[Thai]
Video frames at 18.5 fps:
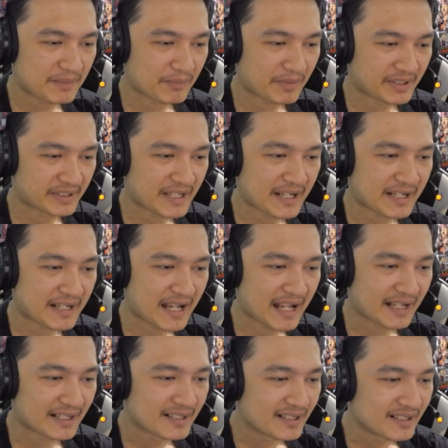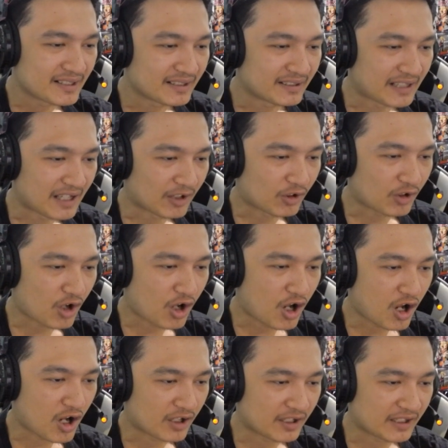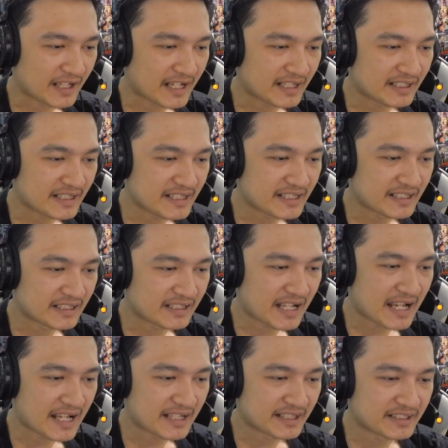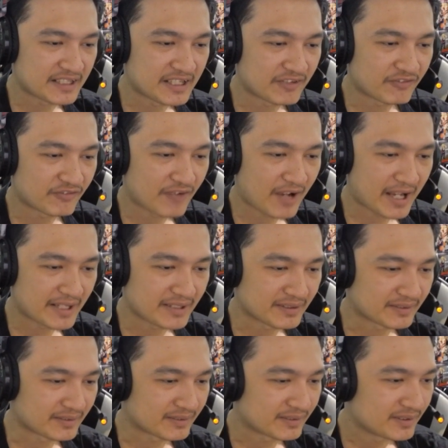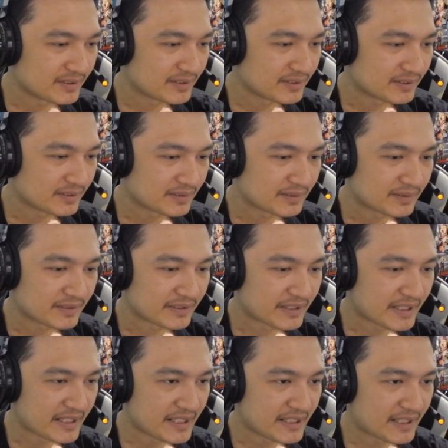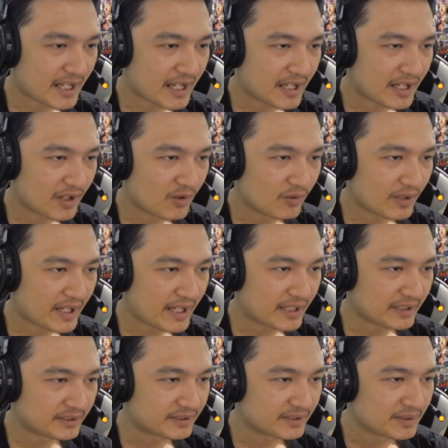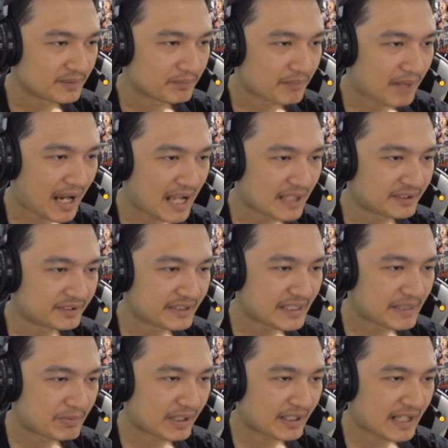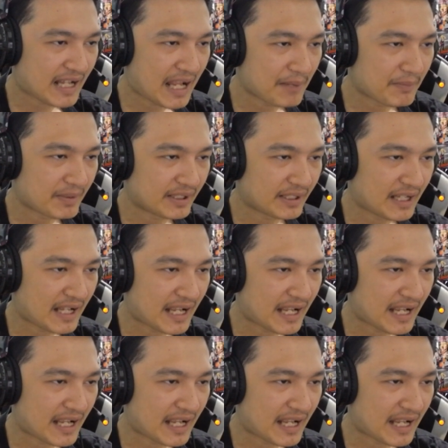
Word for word: 150%นะแล้วก็ greatly less defense detail less พาสซีจะกลายเป็นอะไร